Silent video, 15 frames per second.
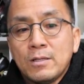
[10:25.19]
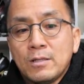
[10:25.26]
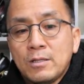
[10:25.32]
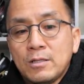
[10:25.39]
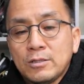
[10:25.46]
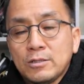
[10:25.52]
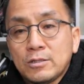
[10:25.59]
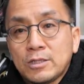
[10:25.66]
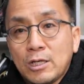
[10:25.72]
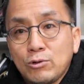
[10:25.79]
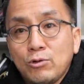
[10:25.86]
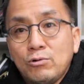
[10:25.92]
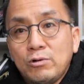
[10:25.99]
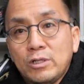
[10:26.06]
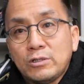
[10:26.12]
어,
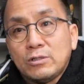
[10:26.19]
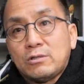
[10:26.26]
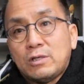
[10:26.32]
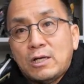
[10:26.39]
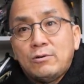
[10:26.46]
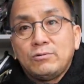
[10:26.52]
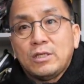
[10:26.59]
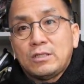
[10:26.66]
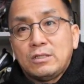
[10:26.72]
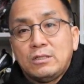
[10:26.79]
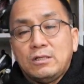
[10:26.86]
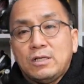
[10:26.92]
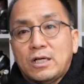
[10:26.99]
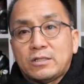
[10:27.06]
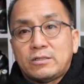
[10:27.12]
착용을 해서 그라운드에
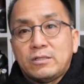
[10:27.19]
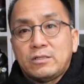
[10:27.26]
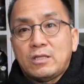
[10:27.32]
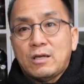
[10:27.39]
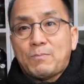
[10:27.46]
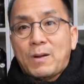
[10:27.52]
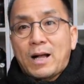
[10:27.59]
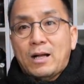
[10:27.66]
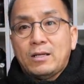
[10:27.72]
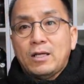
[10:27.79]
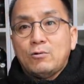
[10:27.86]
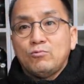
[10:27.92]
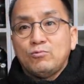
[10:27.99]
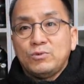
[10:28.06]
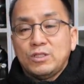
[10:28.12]
들어갔을 때
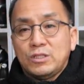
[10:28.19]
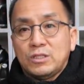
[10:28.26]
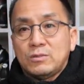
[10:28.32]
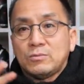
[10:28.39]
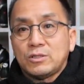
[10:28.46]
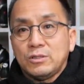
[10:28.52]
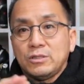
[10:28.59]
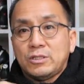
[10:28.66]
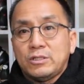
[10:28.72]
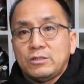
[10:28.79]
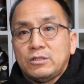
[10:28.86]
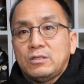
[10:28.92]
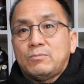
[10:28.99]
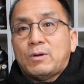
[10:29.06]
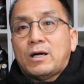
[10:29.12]
발의 움직임,
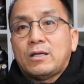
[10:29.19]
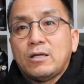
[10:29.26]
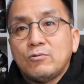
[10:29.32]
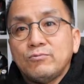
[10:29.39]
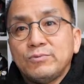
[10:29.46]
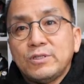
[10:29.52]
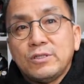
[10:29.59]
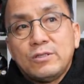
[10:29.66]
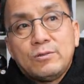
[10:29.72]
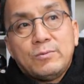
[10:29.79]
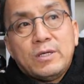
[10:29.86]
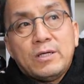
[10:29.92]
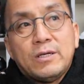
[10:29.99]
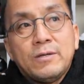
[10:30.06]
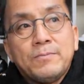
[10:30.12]
전체적인 발의
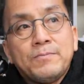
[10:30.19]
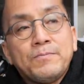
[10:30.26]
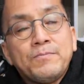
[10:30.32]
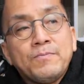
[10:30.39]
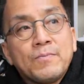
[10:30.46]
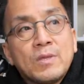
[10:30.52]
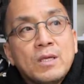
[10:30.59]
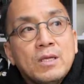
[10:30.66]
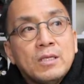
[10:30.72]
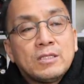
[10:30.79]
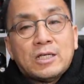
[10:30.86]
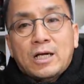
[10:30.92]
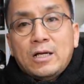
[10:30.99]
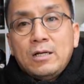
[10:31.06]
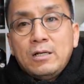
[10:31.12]
움직임에
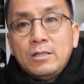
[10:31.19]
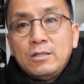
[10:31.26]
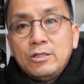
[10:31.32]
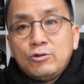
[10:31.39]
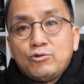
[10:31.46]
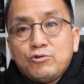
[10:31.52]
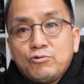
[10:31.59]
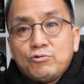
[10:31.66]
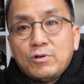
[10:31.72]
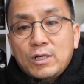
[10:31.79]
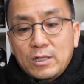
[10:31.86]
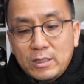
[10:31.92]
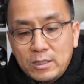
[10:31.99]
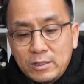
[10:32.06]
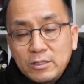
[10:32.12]
잘 이
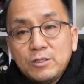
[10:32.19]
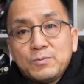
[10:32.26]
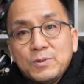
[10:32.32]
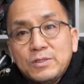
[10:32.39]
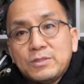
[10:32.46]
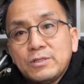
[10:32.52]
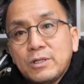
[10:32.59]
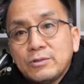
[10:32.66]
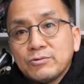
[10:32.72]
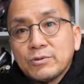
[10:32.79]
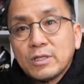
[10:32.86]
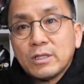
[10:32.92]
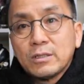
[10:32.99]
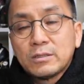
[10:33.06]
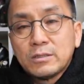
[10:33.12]
축구화가 리스폰스
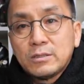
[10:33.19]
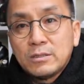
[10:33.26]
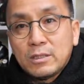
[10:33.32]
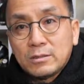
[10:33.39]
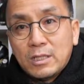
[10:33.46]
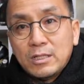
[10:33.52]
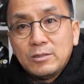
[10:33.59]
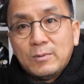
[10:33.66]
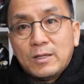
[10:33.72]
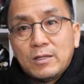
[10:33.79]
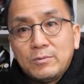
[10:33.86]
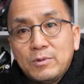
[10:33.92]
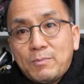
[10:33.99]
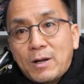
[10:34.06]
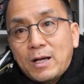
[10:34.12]
해준다. 자, 다시
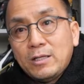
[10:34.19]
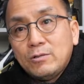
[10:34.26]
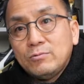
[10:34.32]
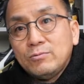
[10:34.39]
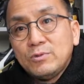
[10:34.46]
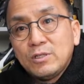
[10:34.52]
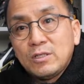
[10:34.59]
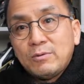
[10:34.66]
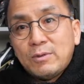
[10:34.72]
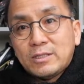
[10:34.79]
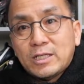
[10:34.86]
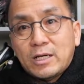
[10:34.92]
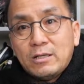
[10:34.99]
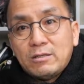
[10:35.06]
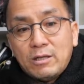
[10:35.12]
말하면 발의 움직임에
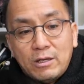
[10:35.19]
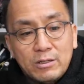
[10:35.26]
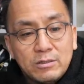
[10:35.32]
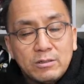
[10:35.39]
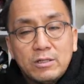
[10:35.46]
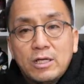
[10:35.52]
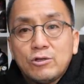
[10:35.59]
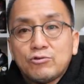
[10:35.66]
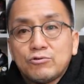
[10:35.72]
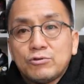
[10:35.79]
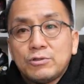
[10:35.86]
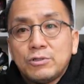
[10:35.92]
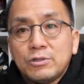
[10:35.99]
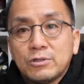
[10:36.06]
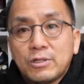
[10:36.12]
잘 대응을
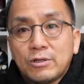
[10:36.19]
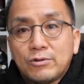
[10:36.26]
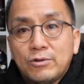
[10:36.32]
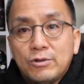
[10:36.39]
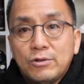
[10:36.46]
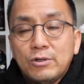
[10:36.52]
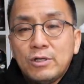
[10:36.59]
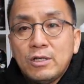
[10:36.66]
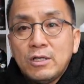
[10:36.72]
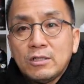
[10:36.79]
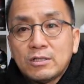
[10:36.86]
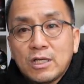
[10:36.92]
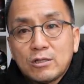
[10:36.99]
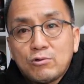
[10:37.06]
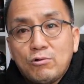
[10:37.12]
해주는 형태로
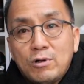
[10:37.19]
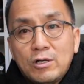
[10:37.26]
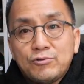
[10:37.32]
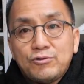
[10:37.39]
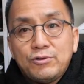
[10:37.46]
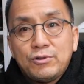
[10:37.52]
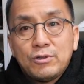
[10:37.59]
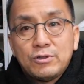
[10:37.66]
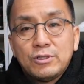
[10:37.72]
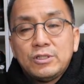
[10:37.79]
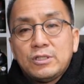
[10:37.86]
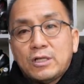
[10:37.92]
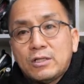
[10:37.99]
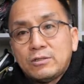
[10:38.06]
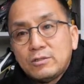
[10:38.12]
작동할 수 있는
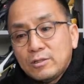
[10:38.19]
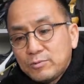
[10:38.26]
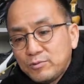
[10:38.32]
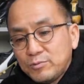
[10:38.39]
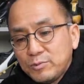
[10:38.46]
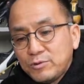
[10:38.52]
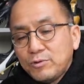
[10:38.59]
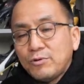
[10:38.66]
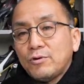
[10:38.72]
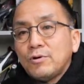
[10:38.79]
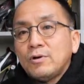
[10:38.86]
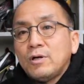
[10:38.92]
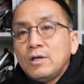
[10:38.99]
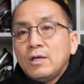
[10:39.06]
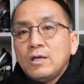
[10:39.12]
여지가 있는 제품이고